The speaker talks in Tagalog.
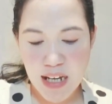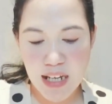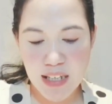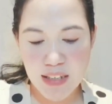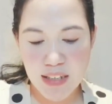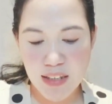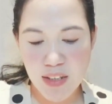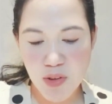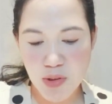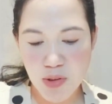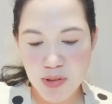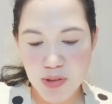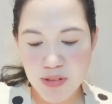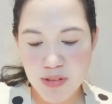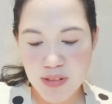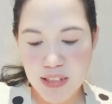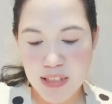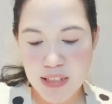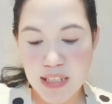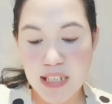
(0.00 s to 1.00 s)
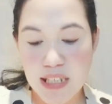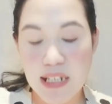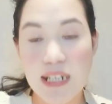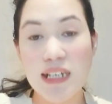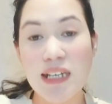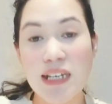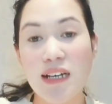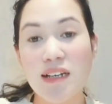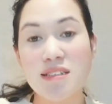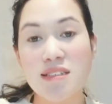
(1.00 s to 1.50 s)
At yun, hindi
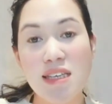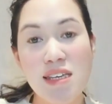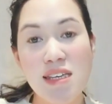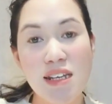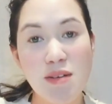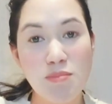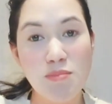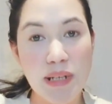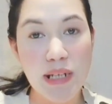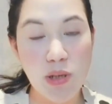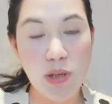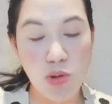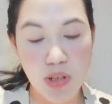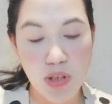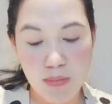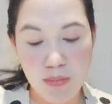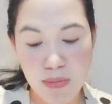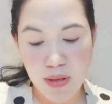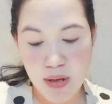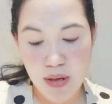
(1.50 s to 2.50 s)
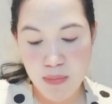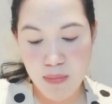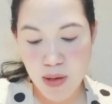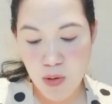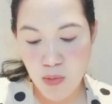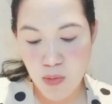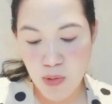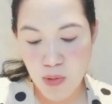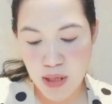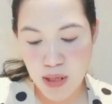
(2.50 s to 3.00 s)
na nag-aksaya ng panahon mga
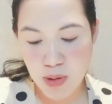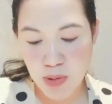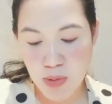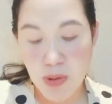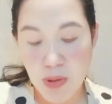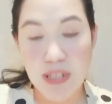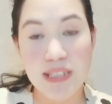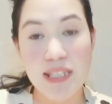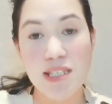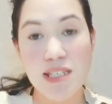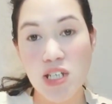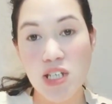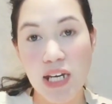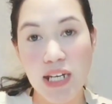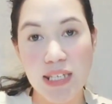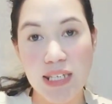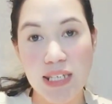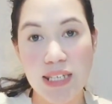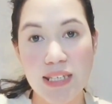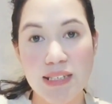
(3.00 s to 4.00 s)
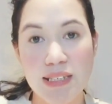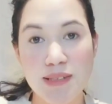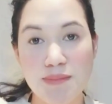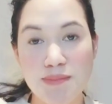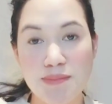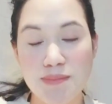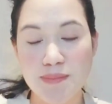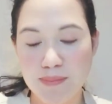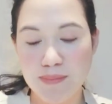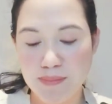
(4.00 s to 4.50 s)
magulang ko, Ate Jackie
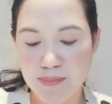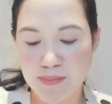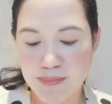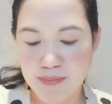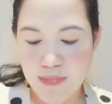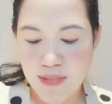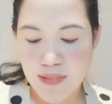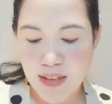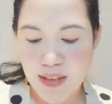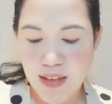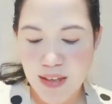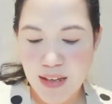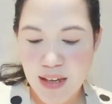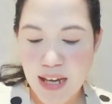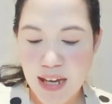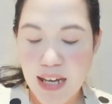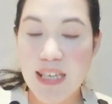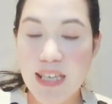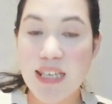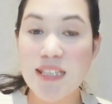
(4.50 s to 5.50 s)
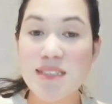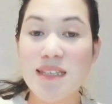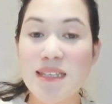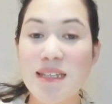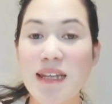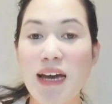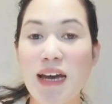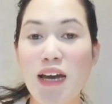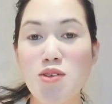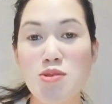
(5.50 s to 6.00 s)
ay
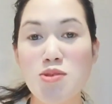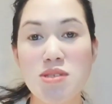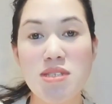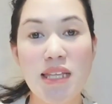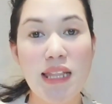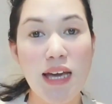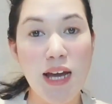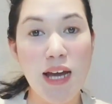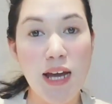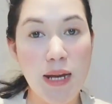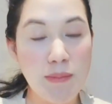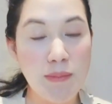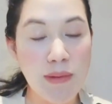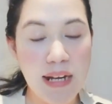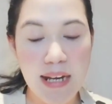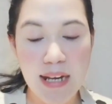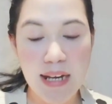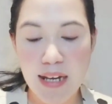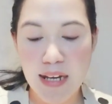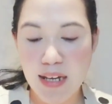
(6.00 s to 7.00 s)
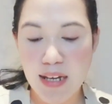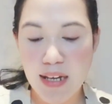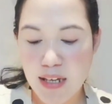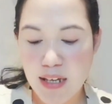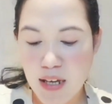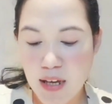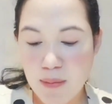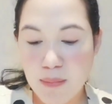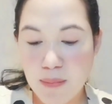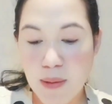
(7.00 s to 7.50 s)
isinaayos nila ang mga
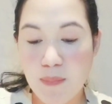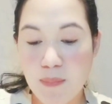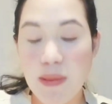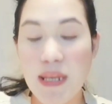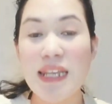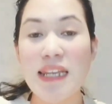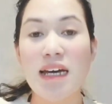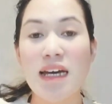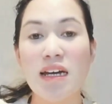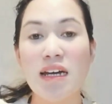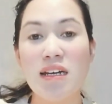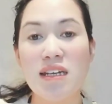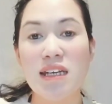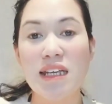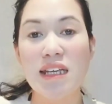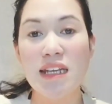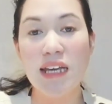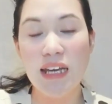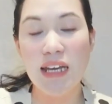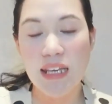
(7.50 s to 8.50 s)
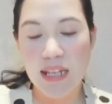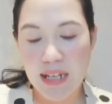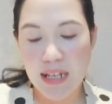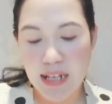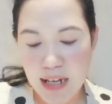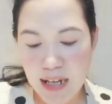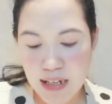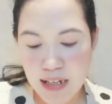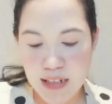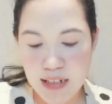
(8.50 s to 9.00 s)
papel na
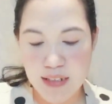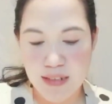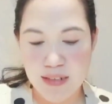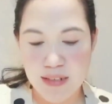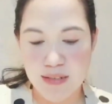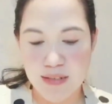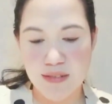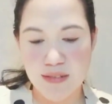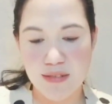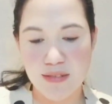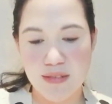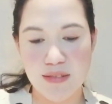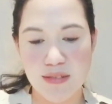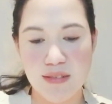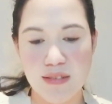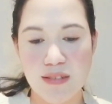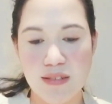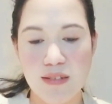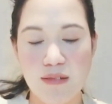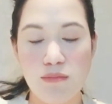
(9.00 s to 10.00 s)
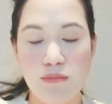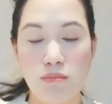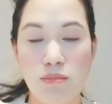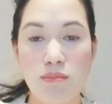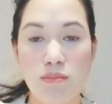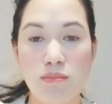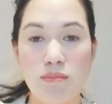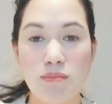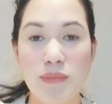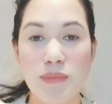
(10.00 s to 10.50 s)
kinailangan
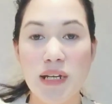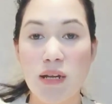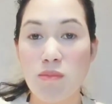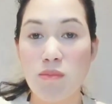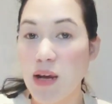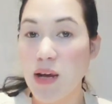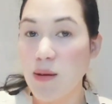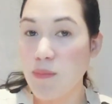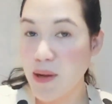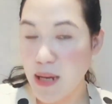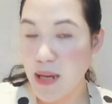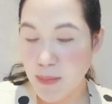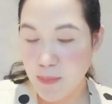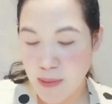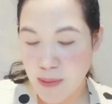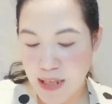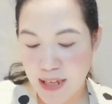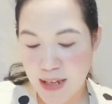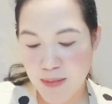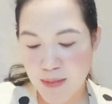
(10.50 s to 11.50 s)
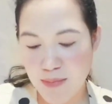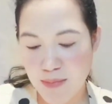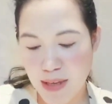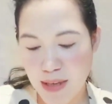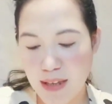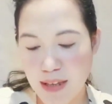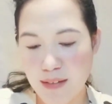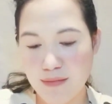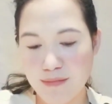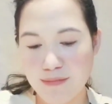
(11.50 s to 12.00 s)
para makapag-apply
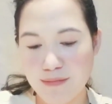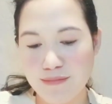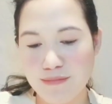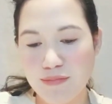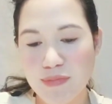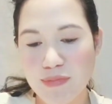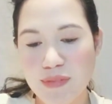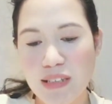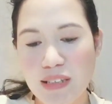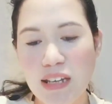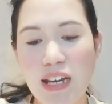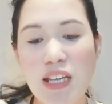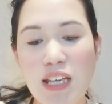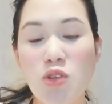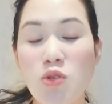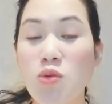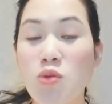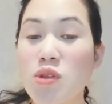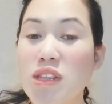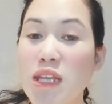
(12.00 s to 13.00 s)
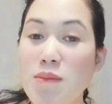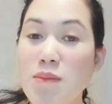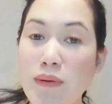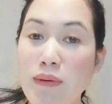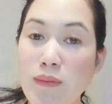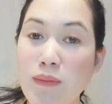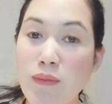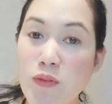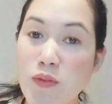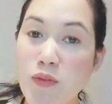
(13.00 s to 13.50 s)
kami. Kahit kunti
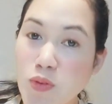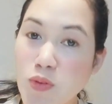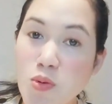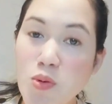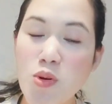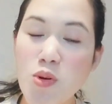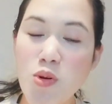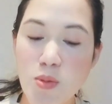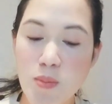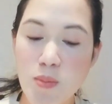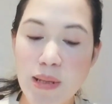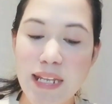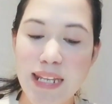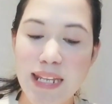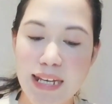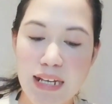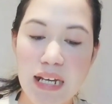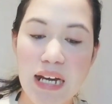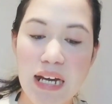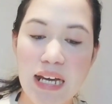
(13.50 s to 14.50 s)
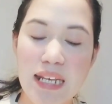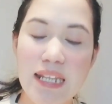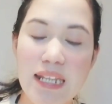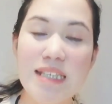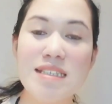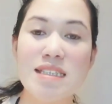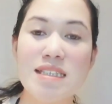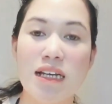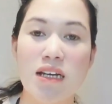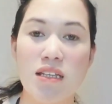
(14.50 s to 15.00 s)
tulong man lang
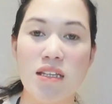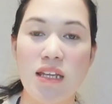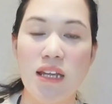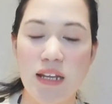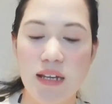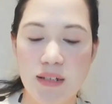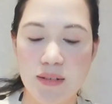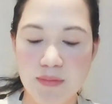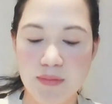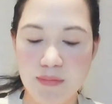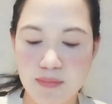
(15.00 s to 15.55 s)
galing sa kanila.